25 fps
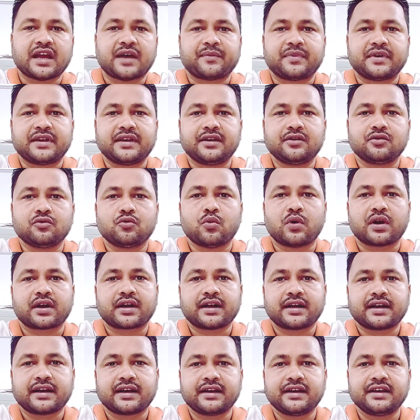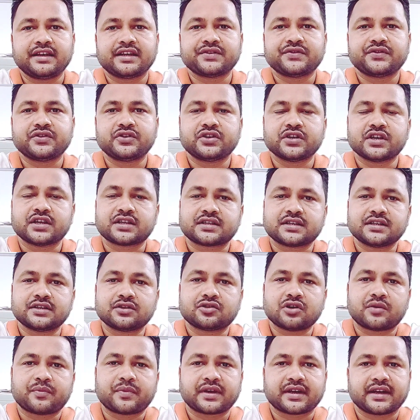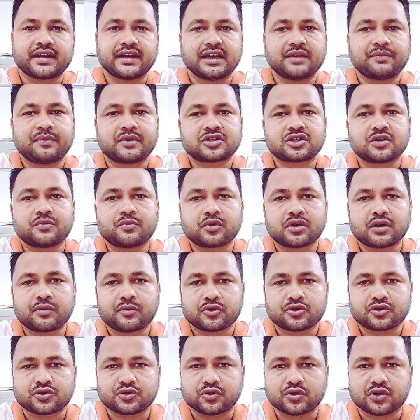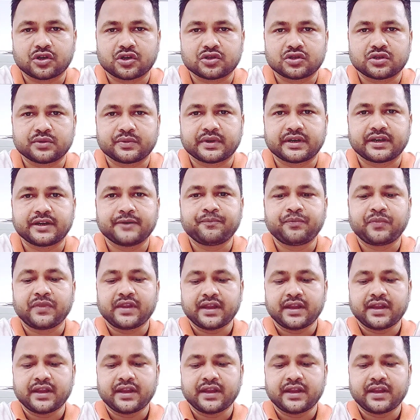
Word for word: আপনি ওয়ার্কারের ইন্টারভিউতে যাচ্ছেন তো আপনাকে হেল্পার সম্পর্কে প্রশ্ন করা হতে পারে